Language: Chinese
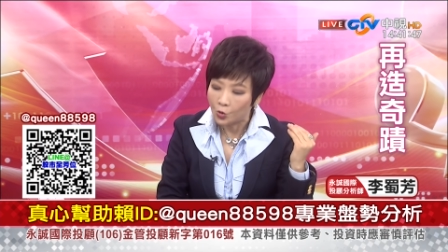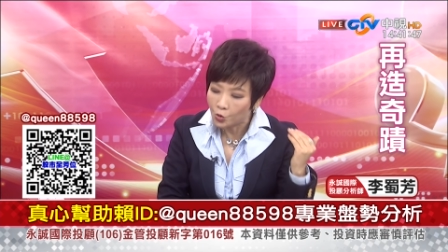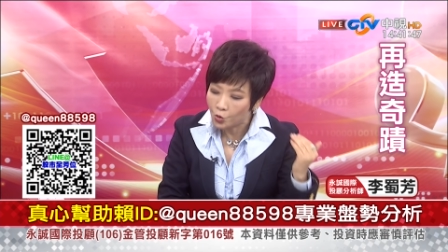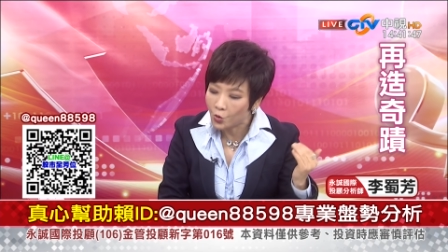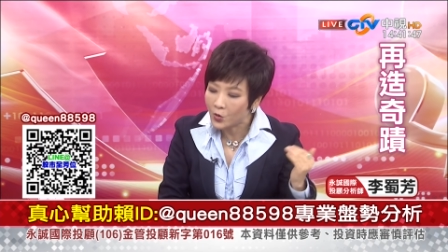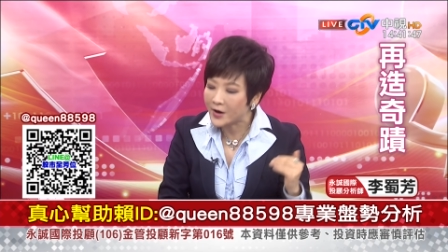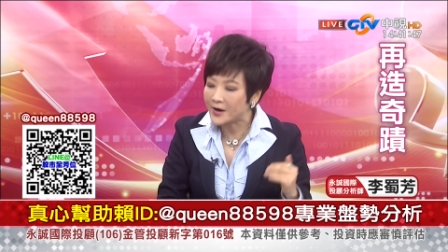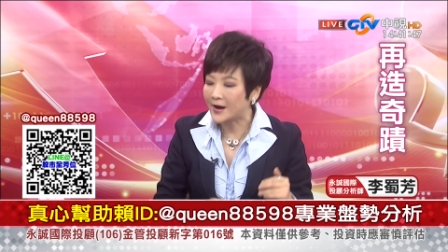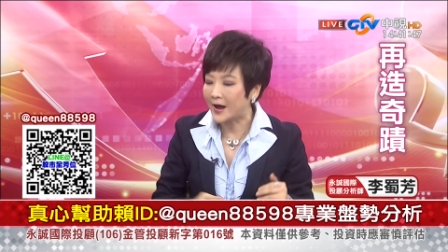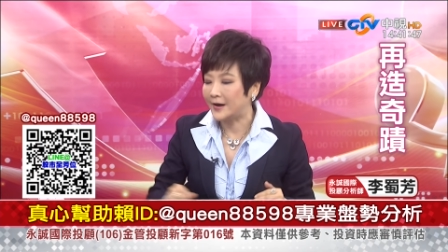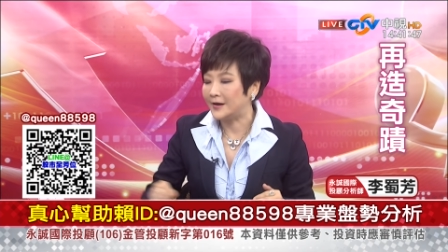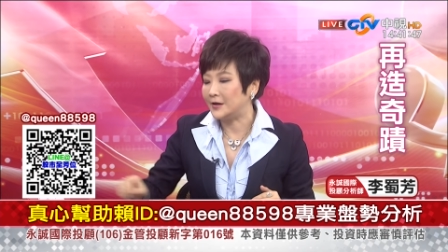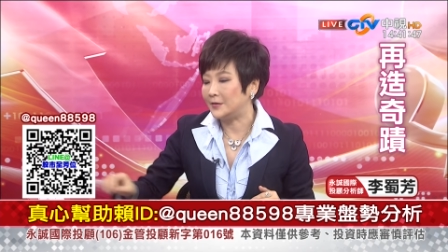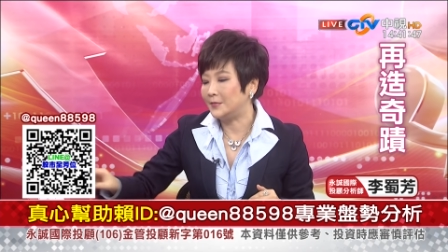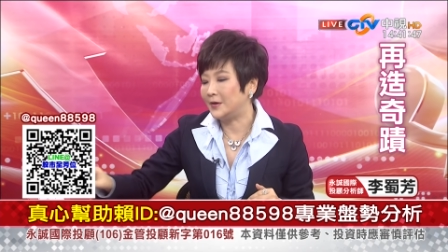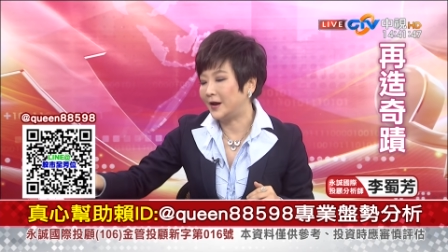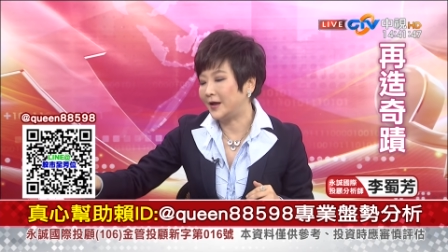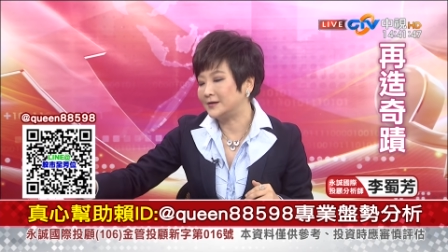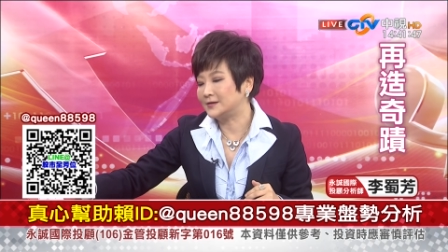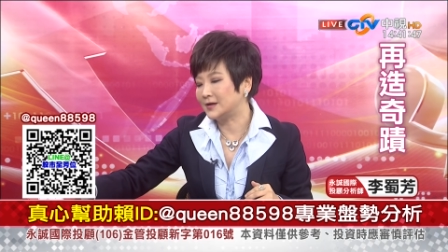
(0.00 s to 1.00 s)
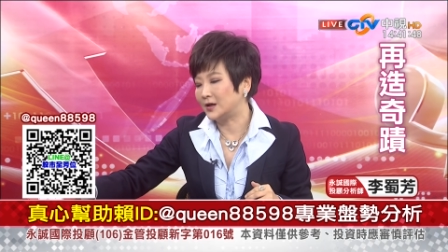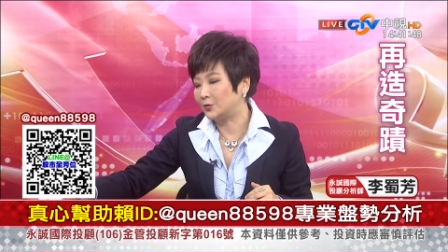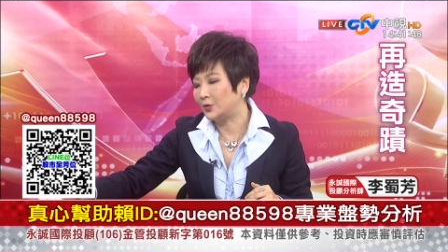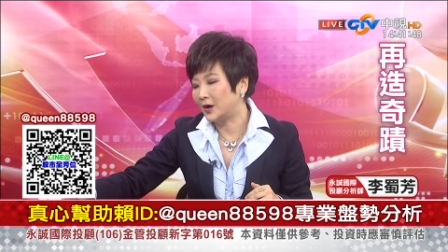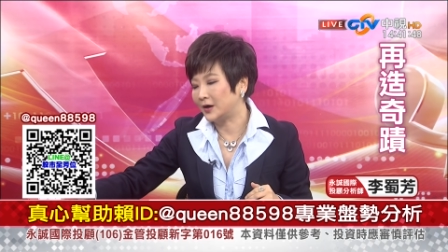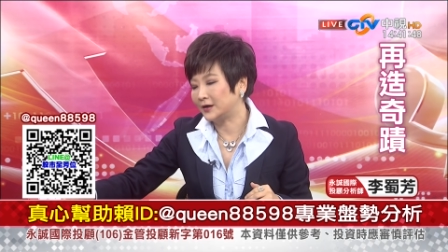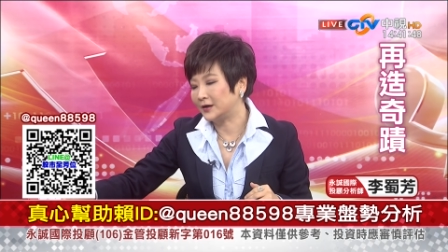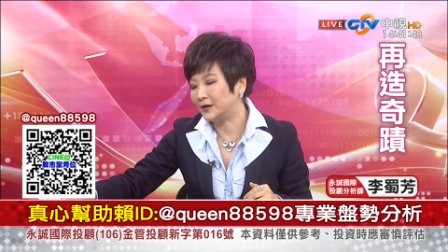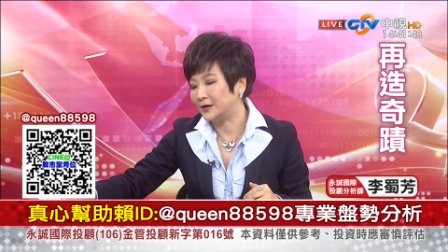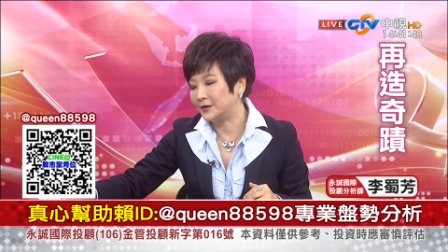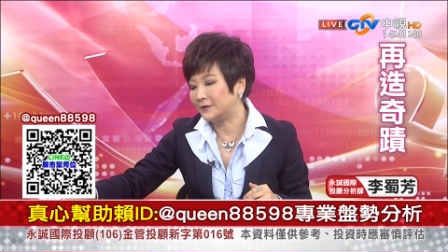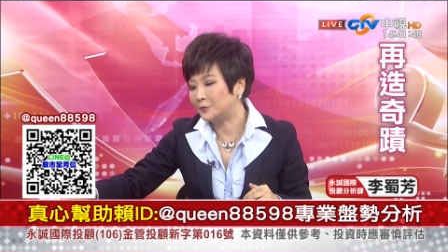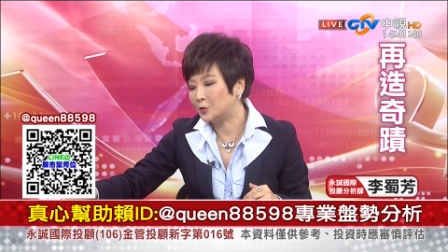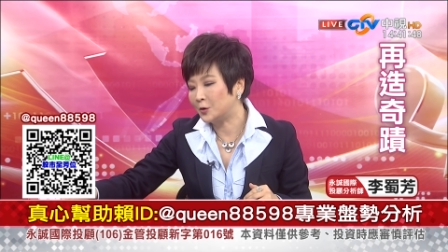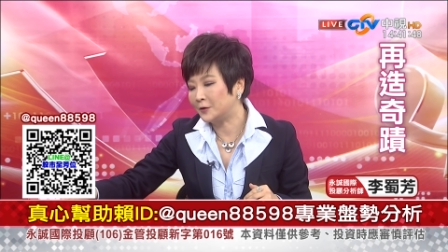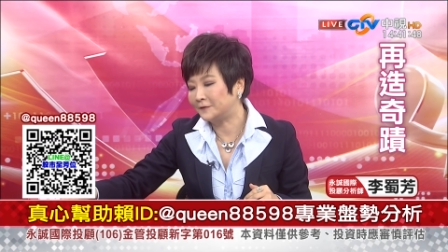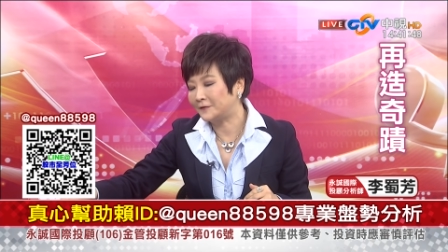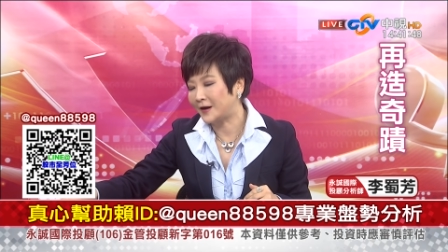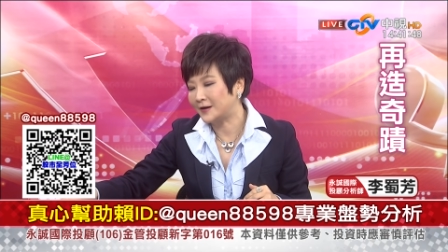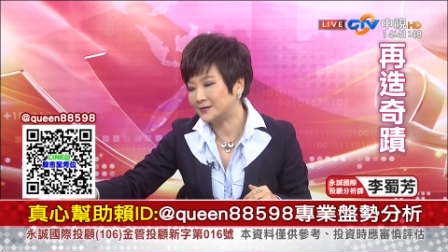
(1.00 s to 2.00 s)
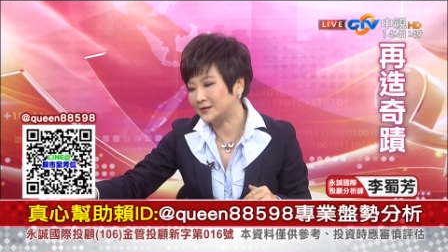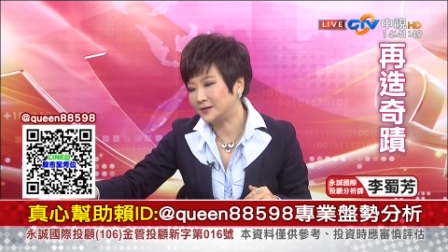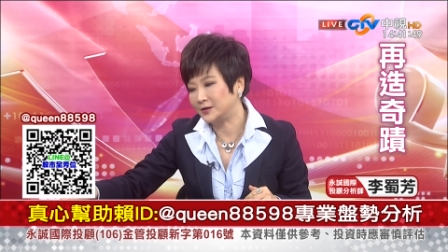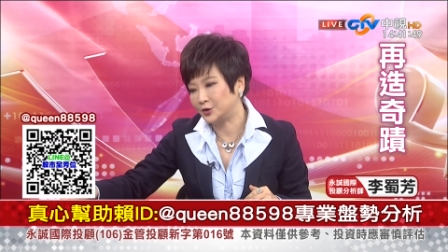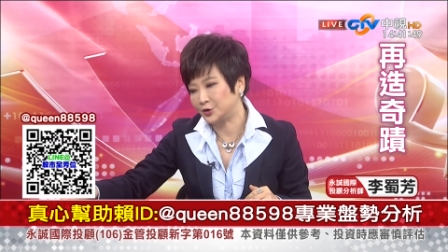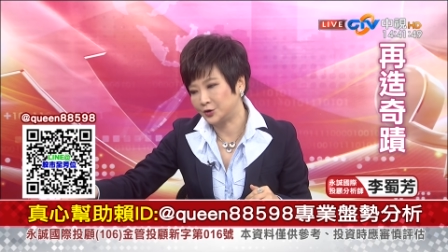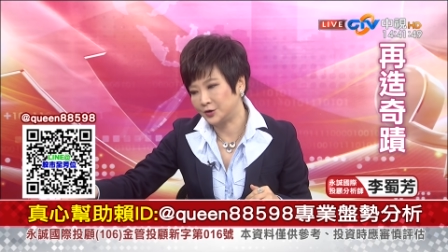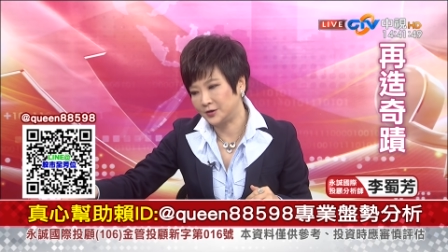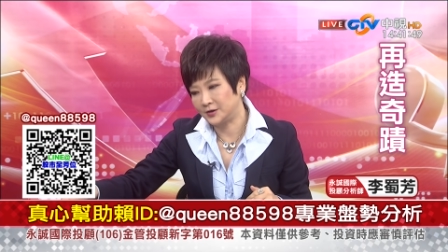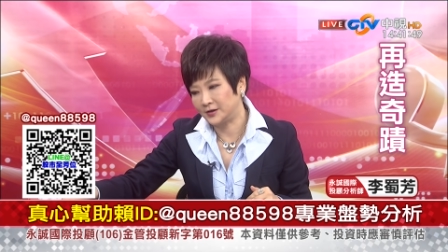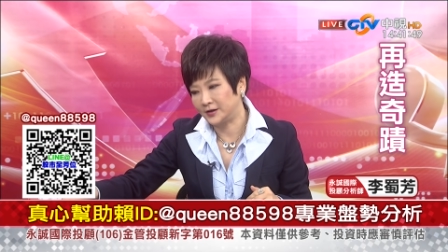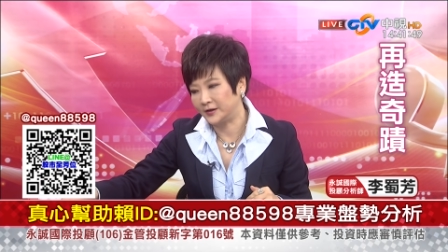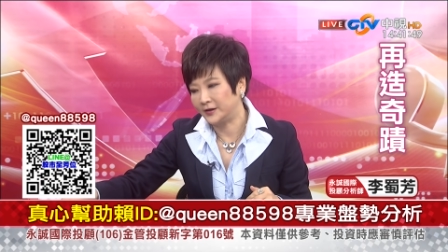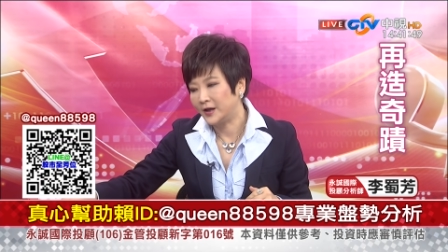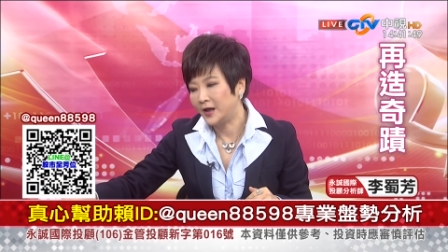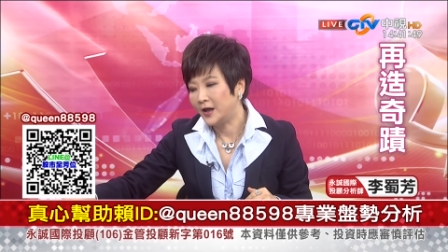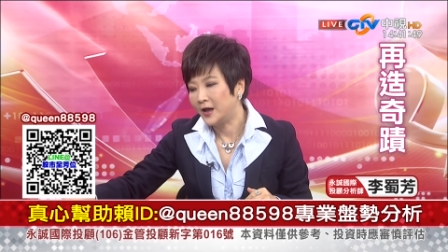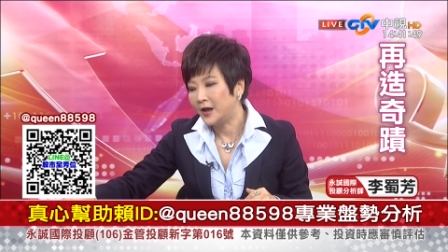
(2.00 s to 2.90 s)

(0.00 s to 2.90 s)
未来里面来讲话可能会发生的事情。